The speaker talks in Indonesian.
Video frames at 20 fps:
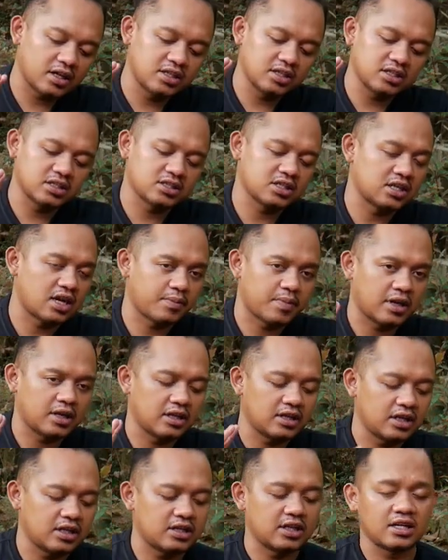ya di
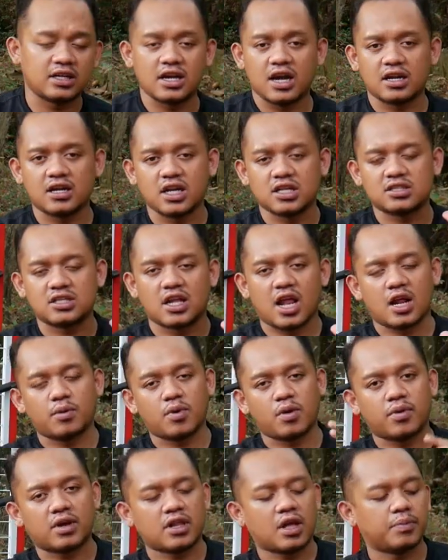senapan ini tidak ada setelan
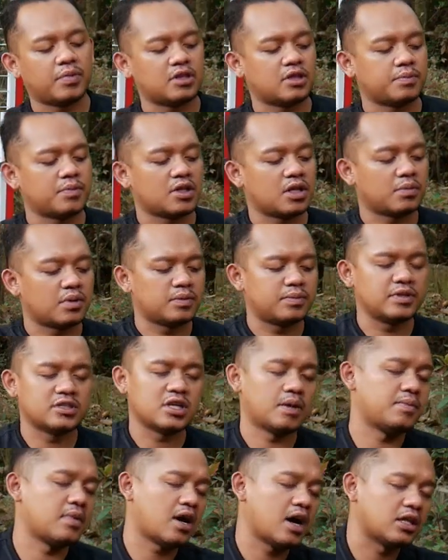power tapi teman-teman
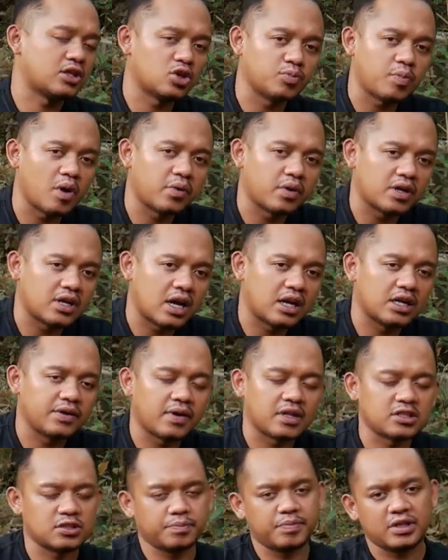bisa mengatur powernya
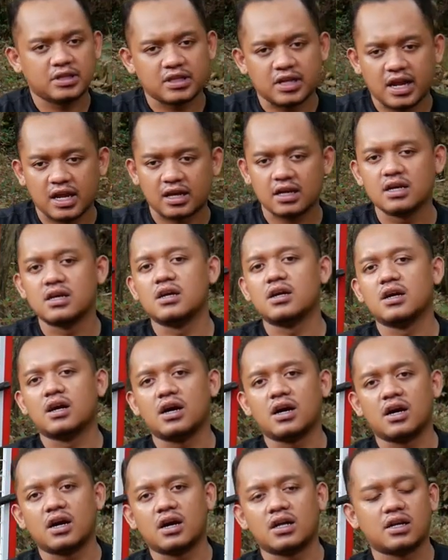lewat speed track
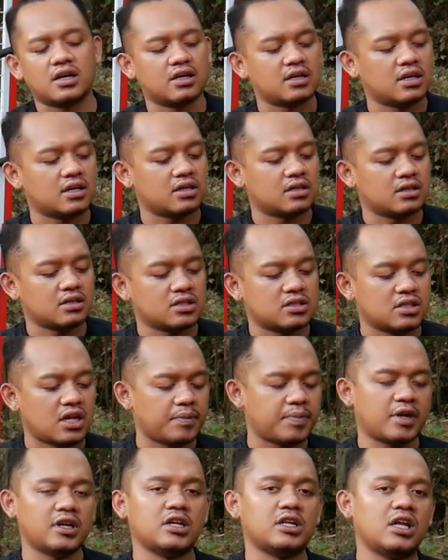Eh,
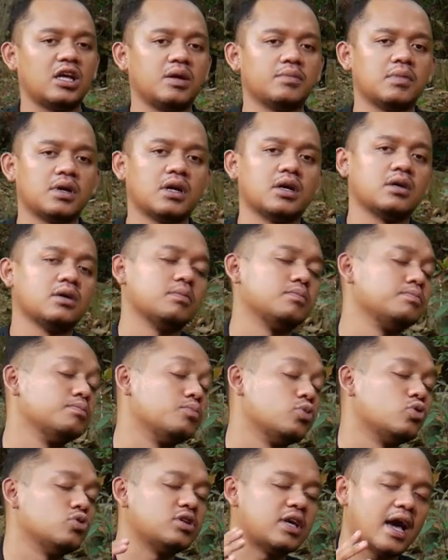senapan ini
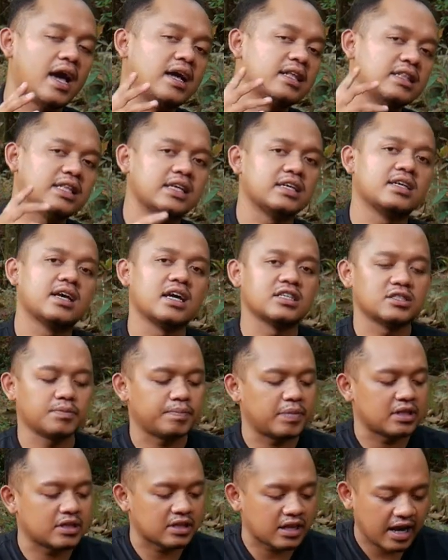mempunyai tiga
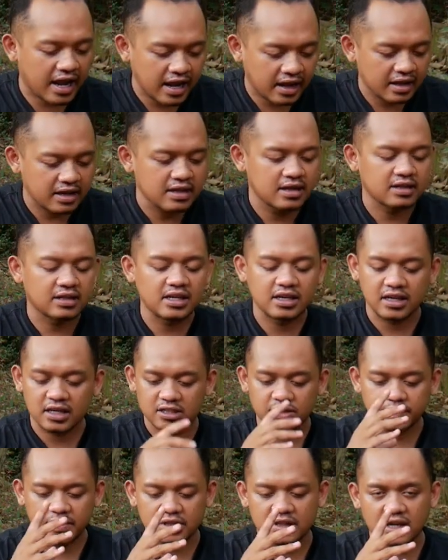speed track,
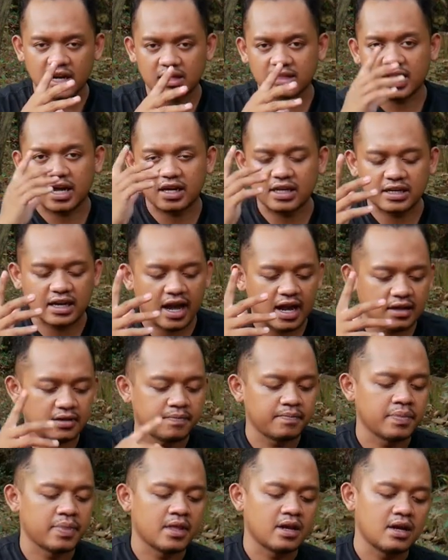tiga speed track
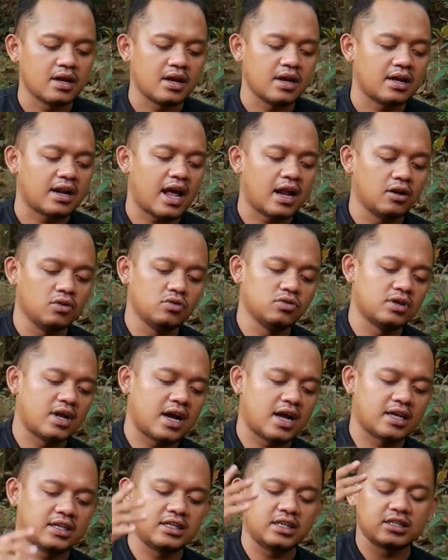tarikan. Lalu,
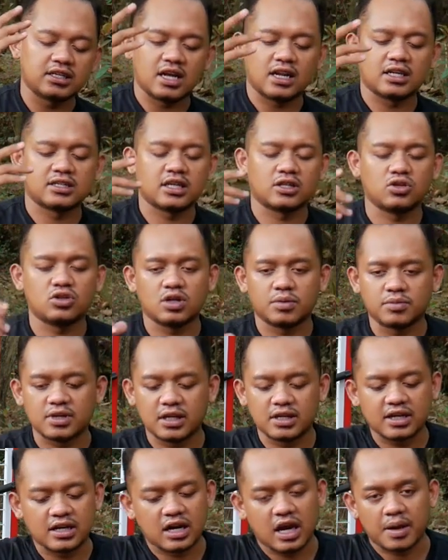nah ini salah satu yang
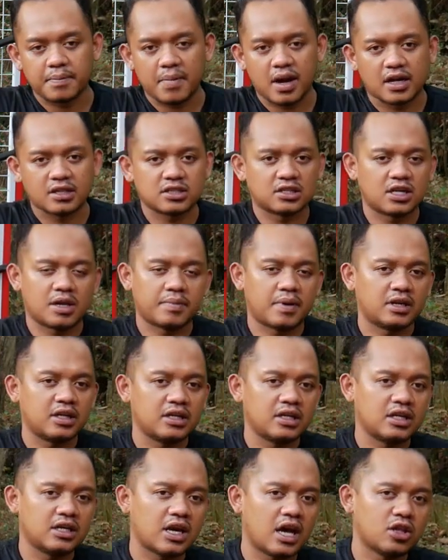menjadi kelemahan senapan
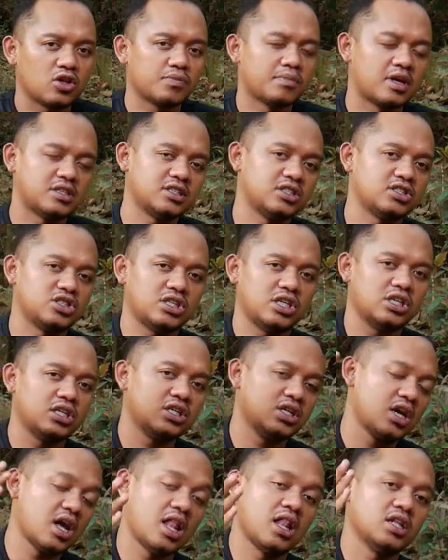ini yaitu masih
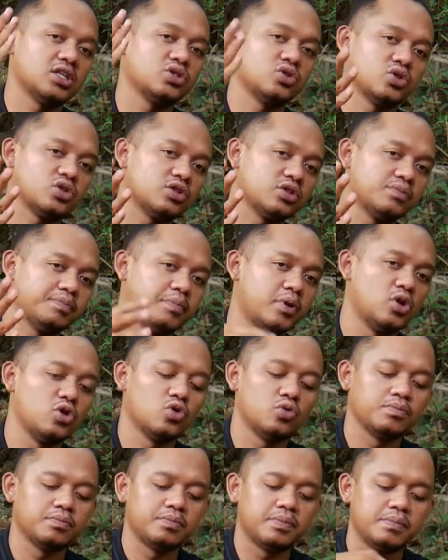single shoot,
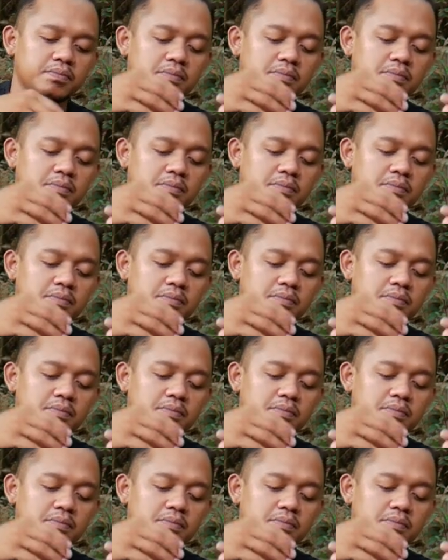belum